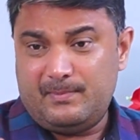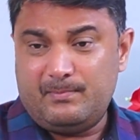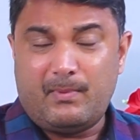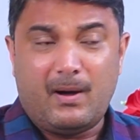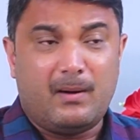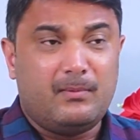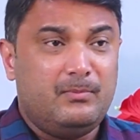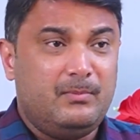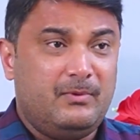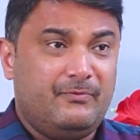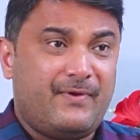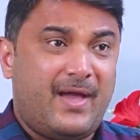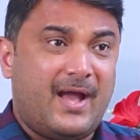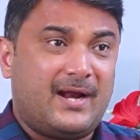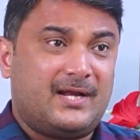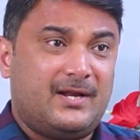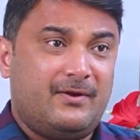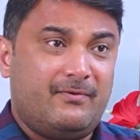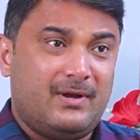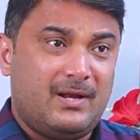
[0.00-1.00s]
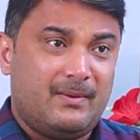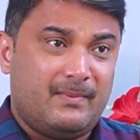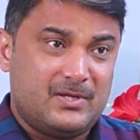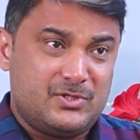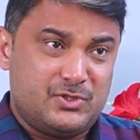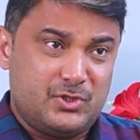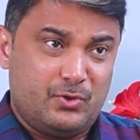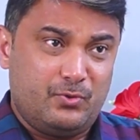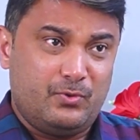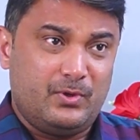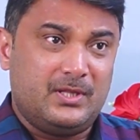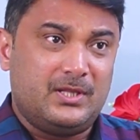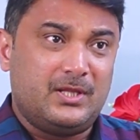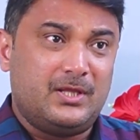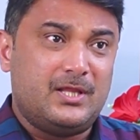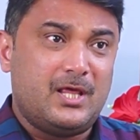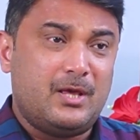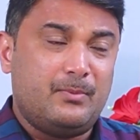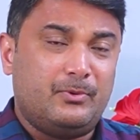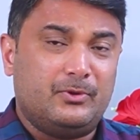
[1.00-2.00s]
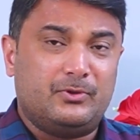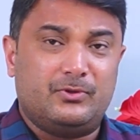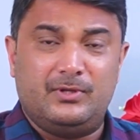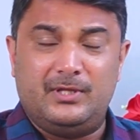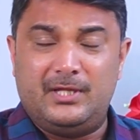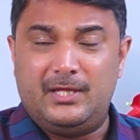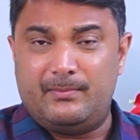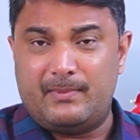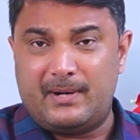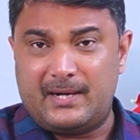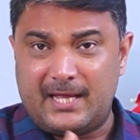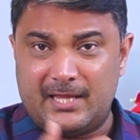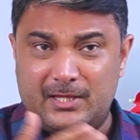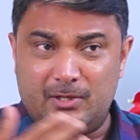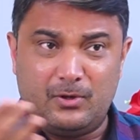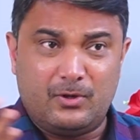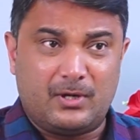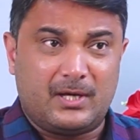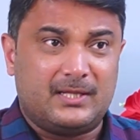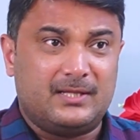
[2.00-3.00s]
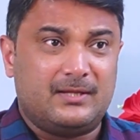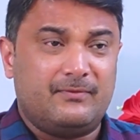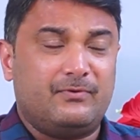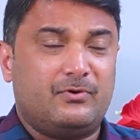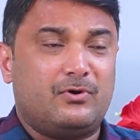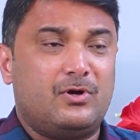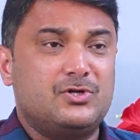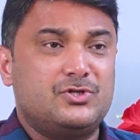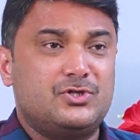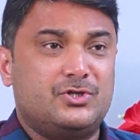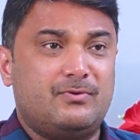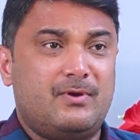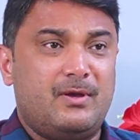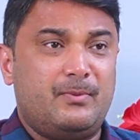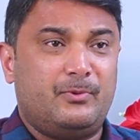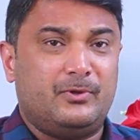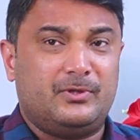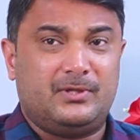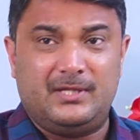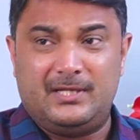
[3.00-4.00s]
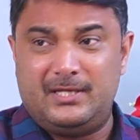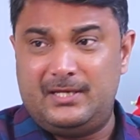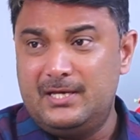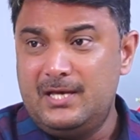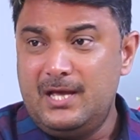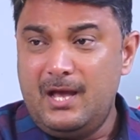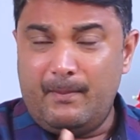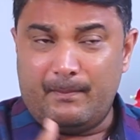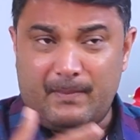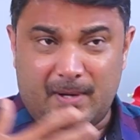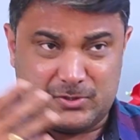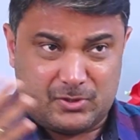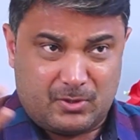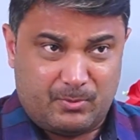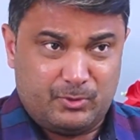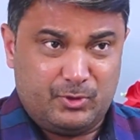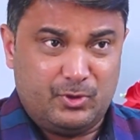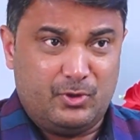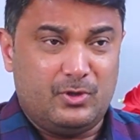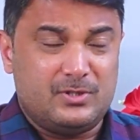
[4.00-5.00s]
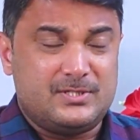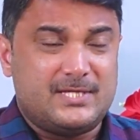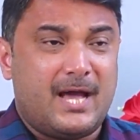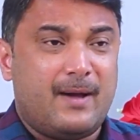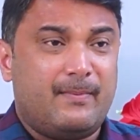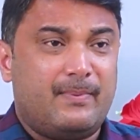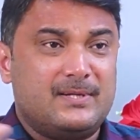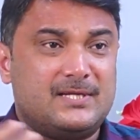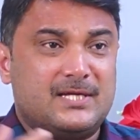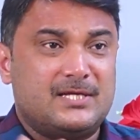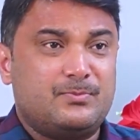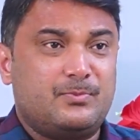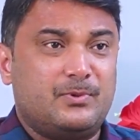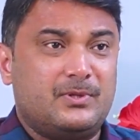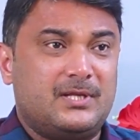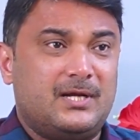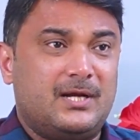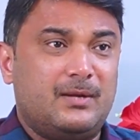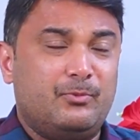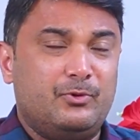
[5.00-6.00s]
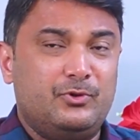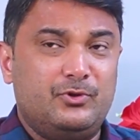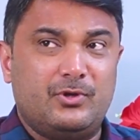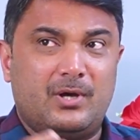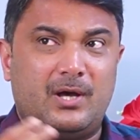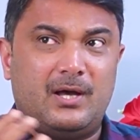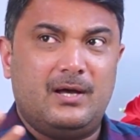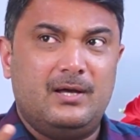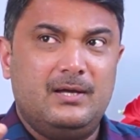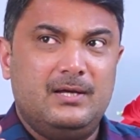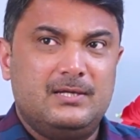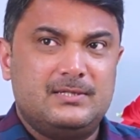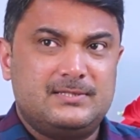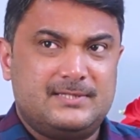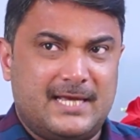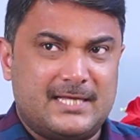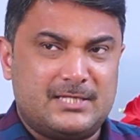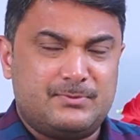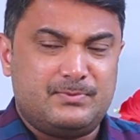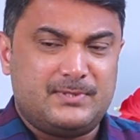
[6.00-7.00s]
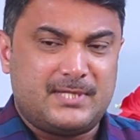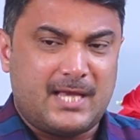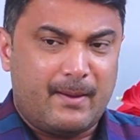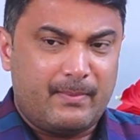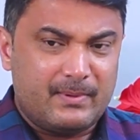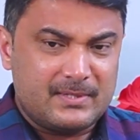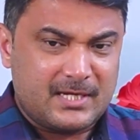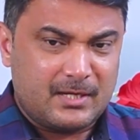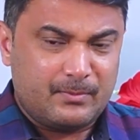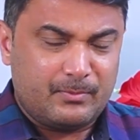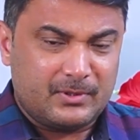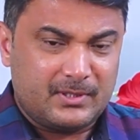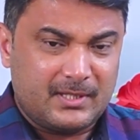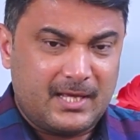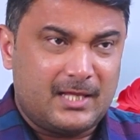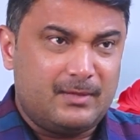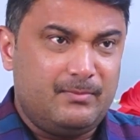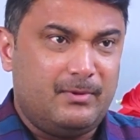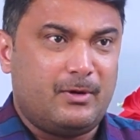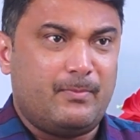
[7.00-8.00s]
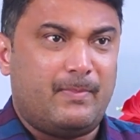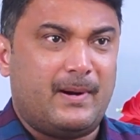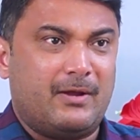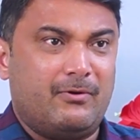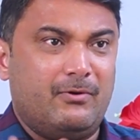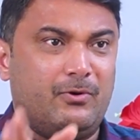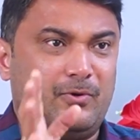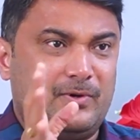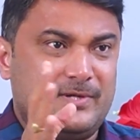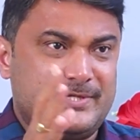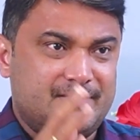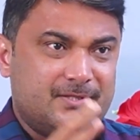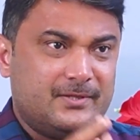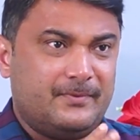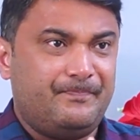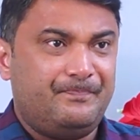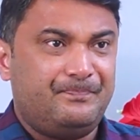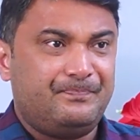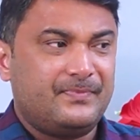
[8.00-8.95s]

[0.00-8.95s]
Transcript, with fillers: బాబు మీ ఫ్యాక్టరీ వల్ల మా చెరువు ఇంత ఇదైపోతుంది మా నదిలోకి అంత కలుషితం అయిపోతుంది మా సముద్రంలో చేపలు చచ్చిపోతుంటే ముందు చేపలు చనిపోతున్నాయి అది మీకు పడవలు కొనిస్తాం